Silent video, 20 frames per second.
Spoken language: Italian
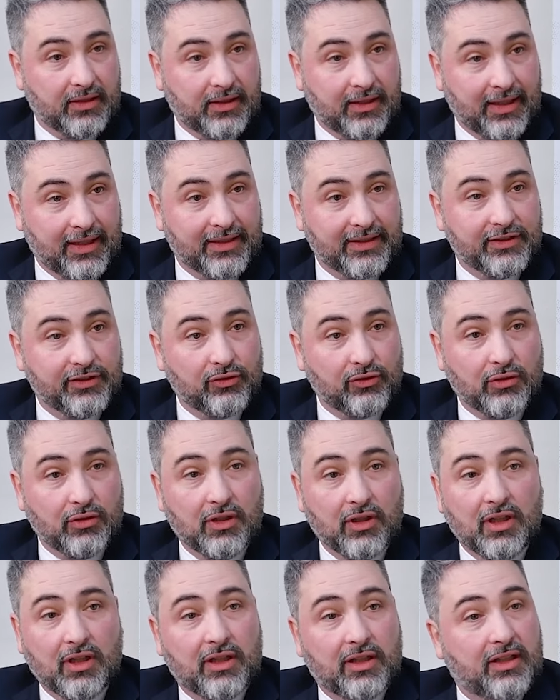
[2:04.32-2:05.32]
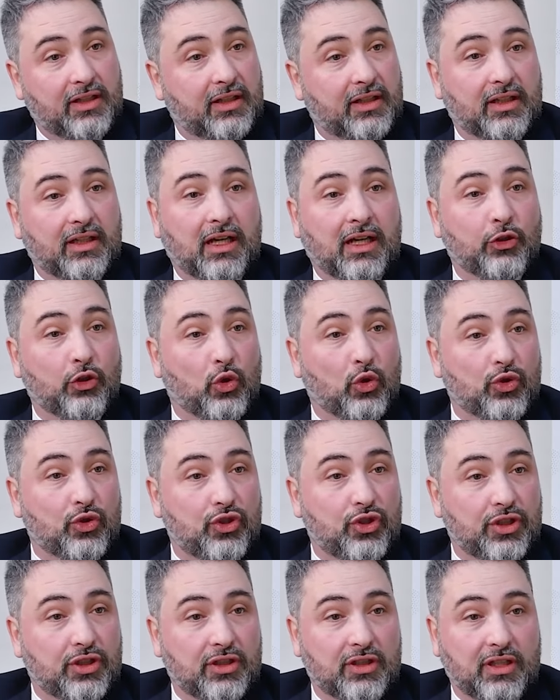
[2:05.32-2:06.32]
credito che ad
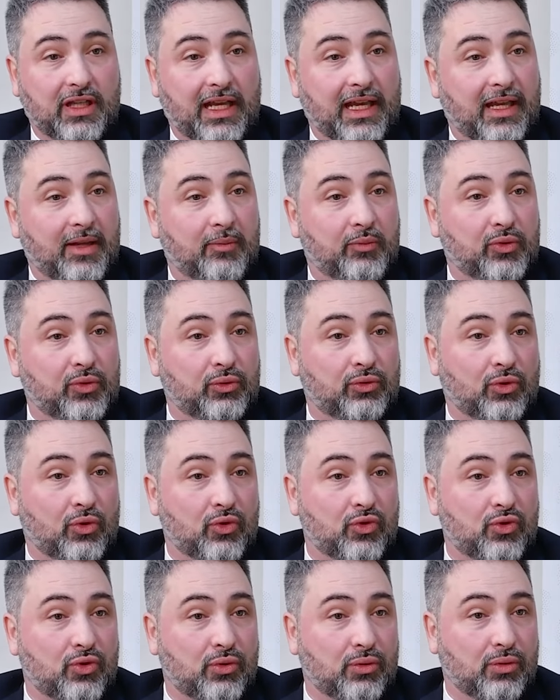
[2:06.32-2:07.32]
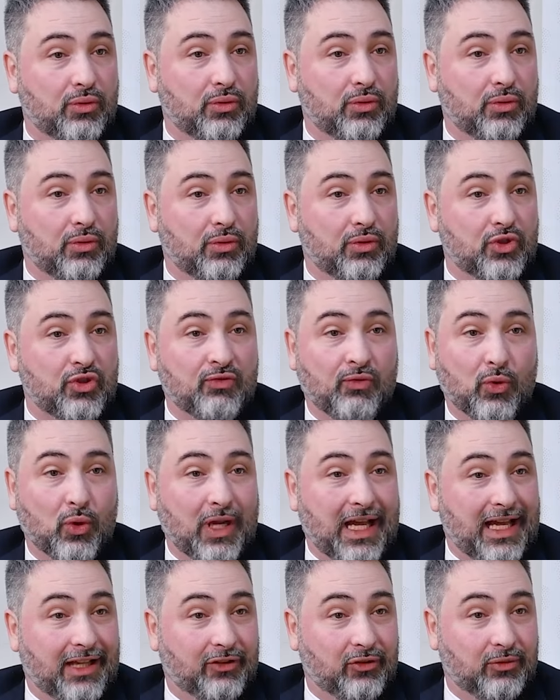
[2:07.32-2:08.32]
oggi è piuttosto
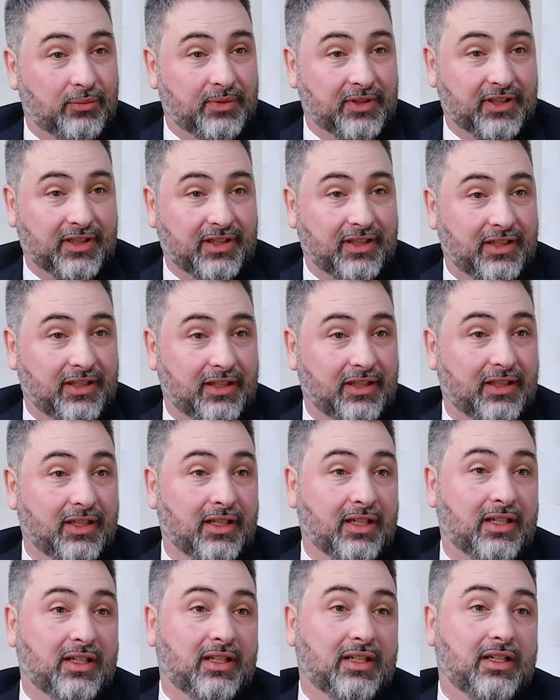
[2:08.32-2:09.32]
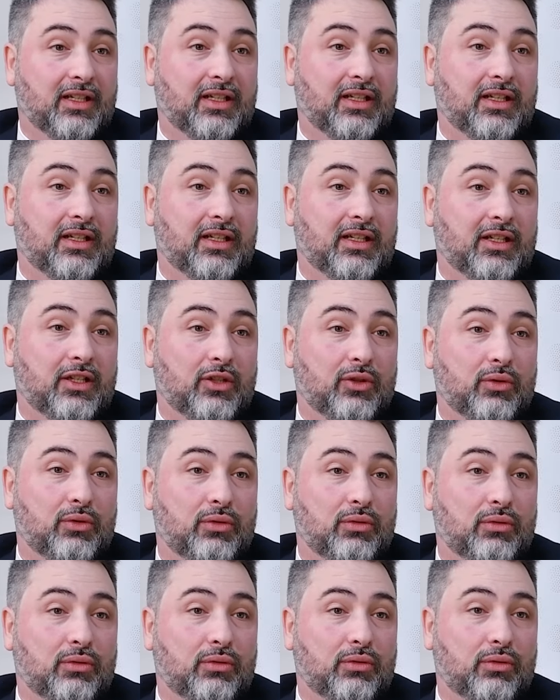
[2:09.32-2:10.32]
sfocato perché eh,
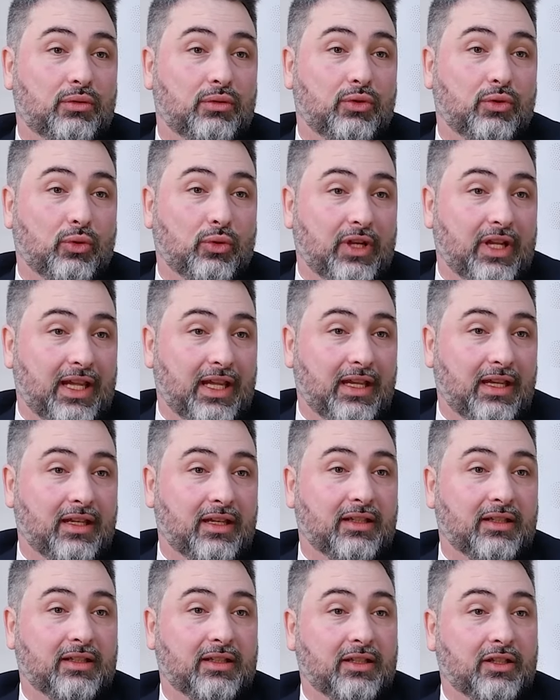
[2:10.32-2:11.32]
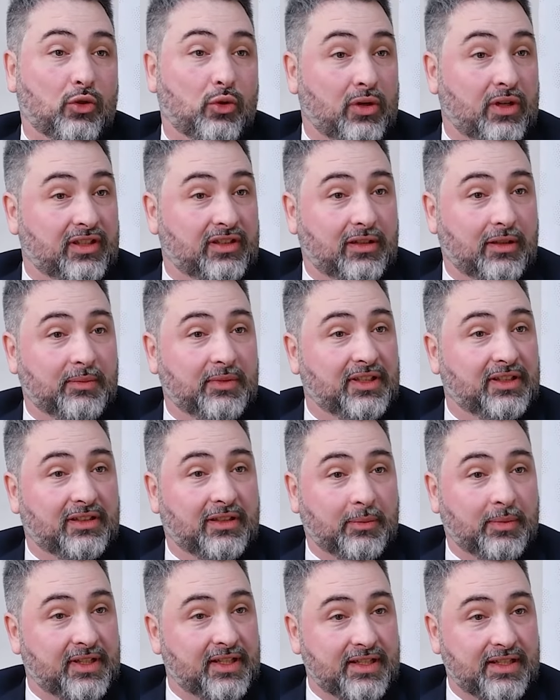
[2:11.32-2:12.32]
non è eh,
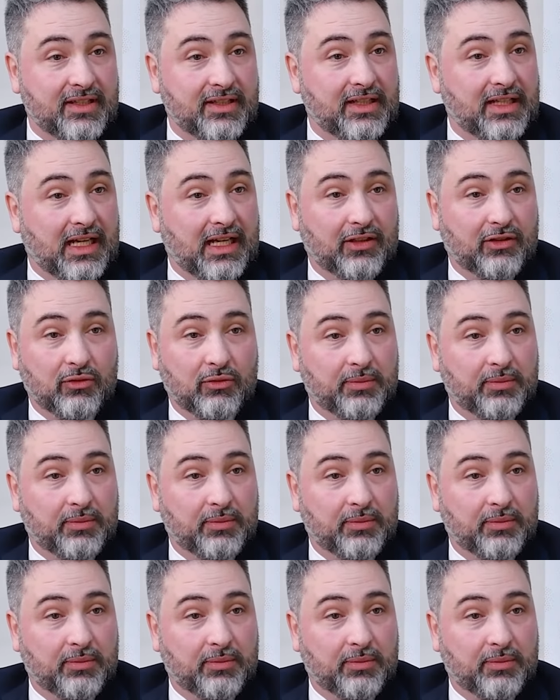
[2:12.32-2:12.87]
correttamente presidiato